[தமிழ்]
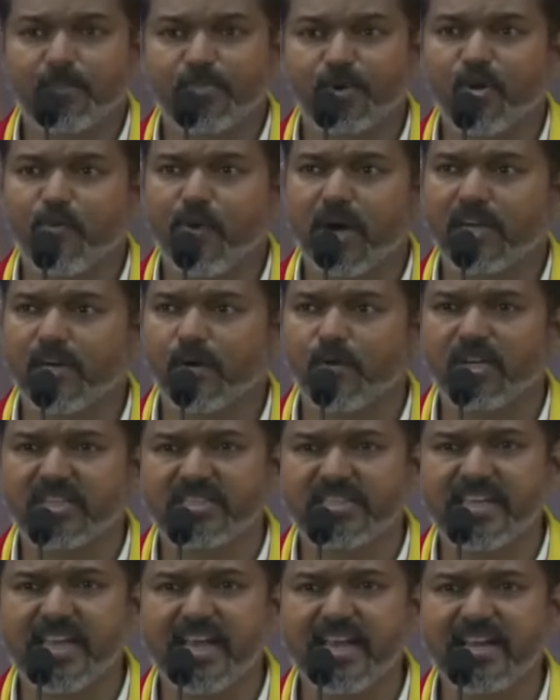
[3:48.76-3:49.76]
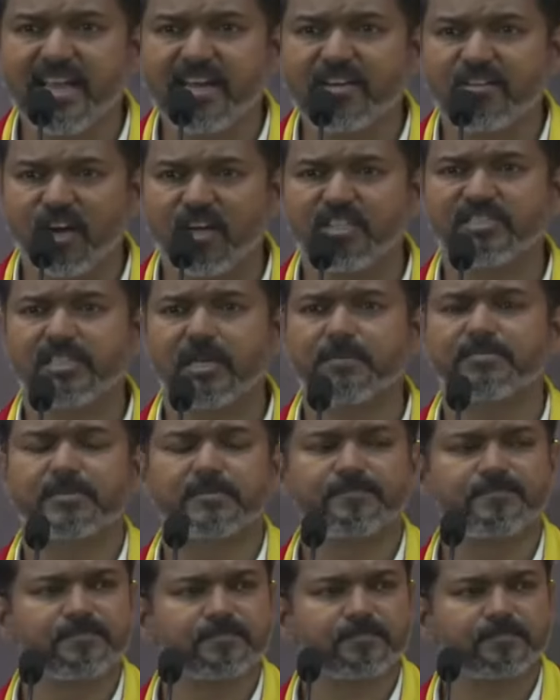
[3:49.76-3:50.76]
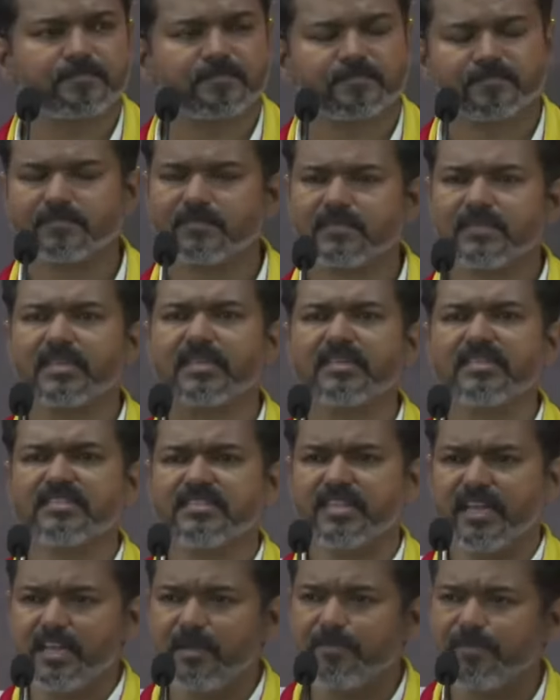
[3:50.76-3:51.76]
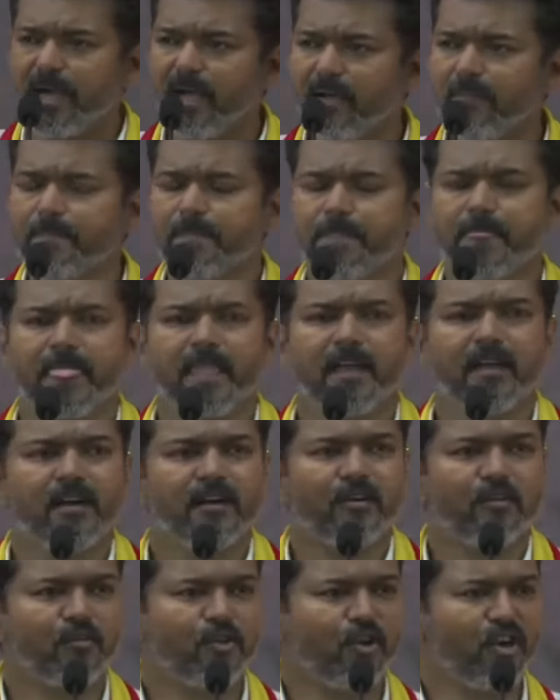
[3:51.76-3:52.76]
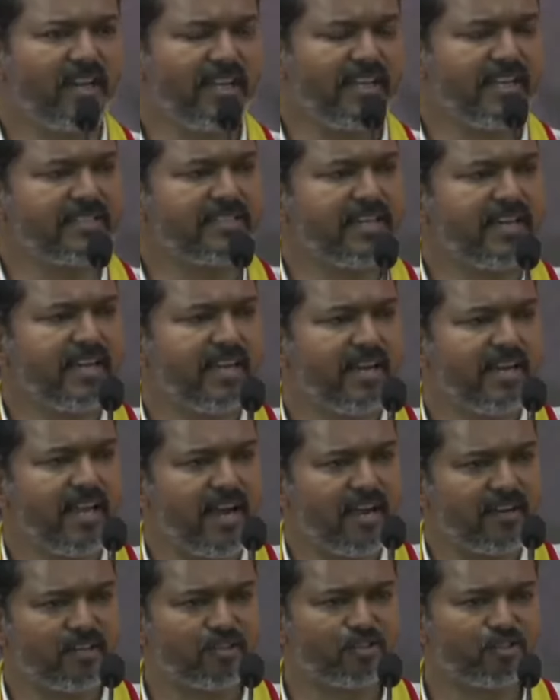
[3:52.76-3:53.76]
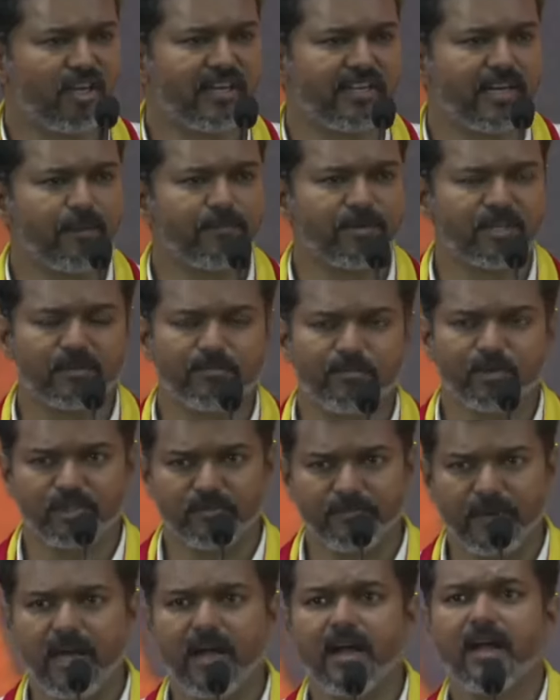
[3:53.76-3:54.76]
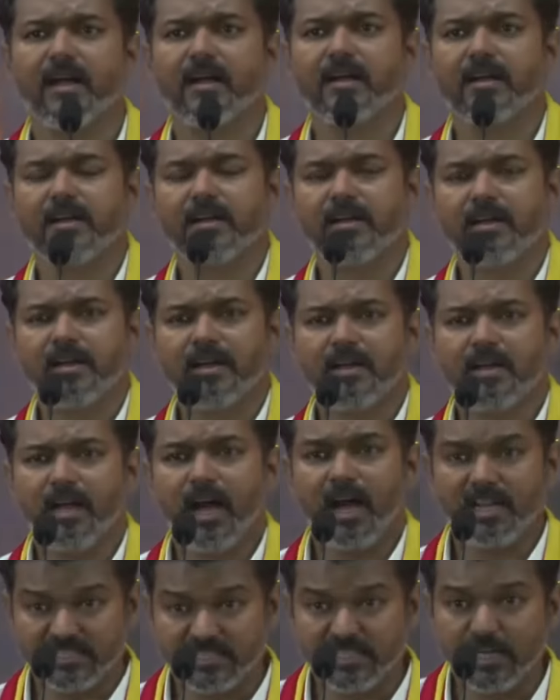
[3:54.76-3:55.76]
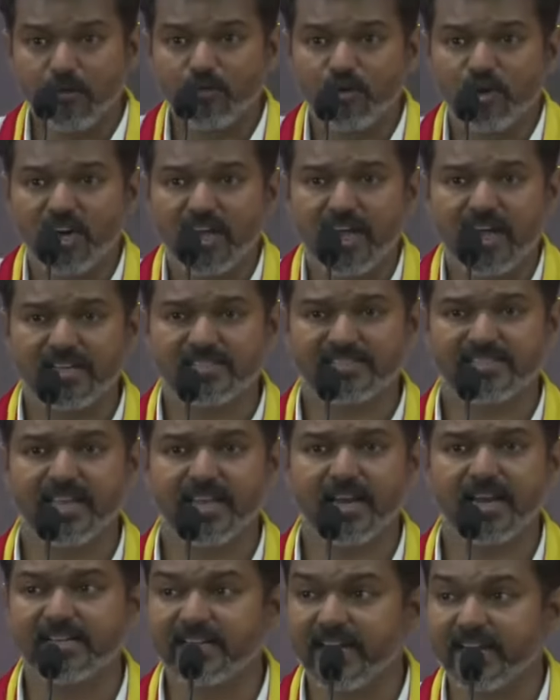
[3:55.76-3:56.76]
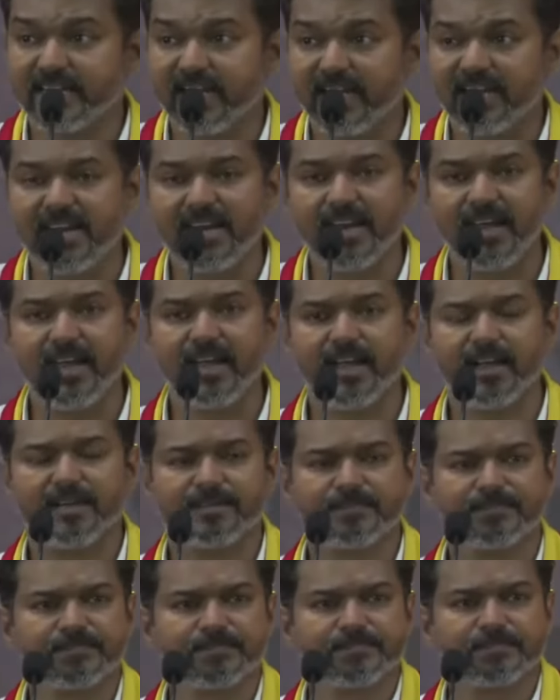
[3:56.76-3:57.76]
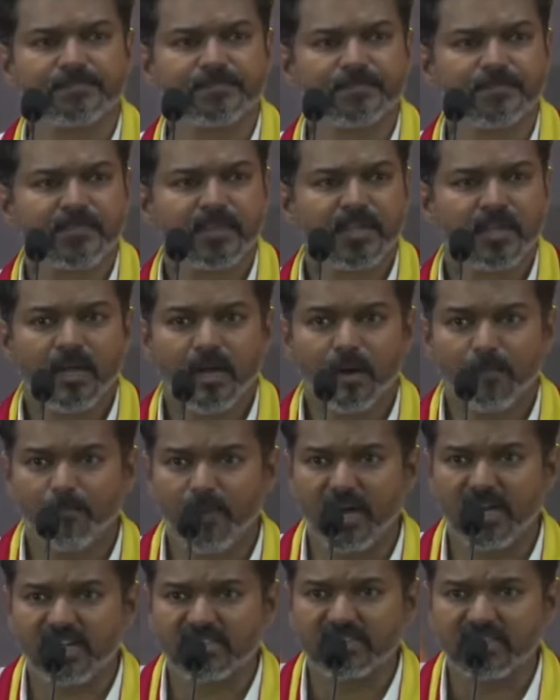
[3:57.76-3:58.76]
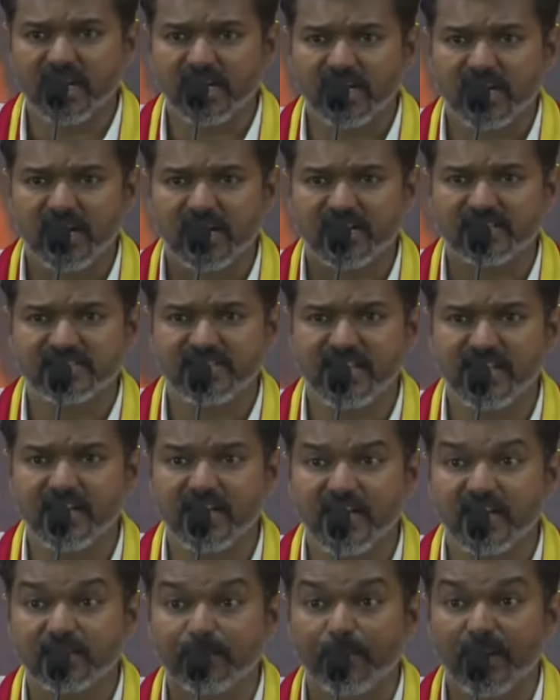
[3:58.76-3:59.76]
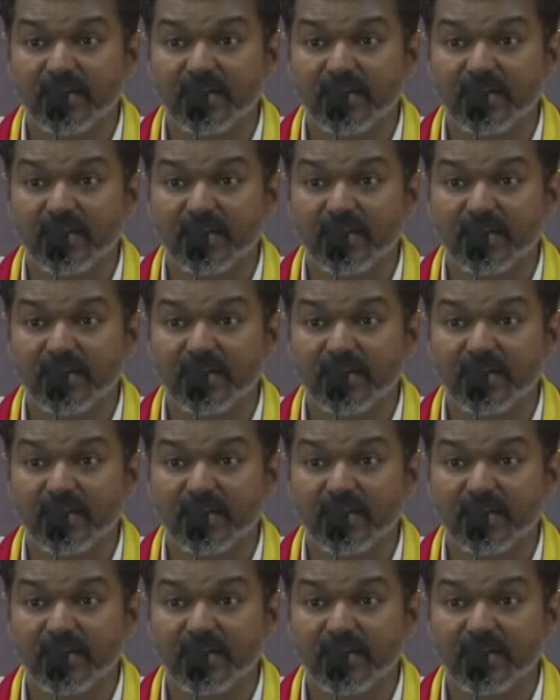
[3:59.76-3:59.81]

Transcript: அப்ரூவான ஒரு தியரி அண்ட் கான்செப்ட் சரிப்பா உன்னோட எதிரிகள் யாருன்னு சொல்லிட்டா மட்டும் போதுமா அதுதான் உன்னோட அரசியலான்னு கேட்டா இல்லை மகத்தான அரசியல் அது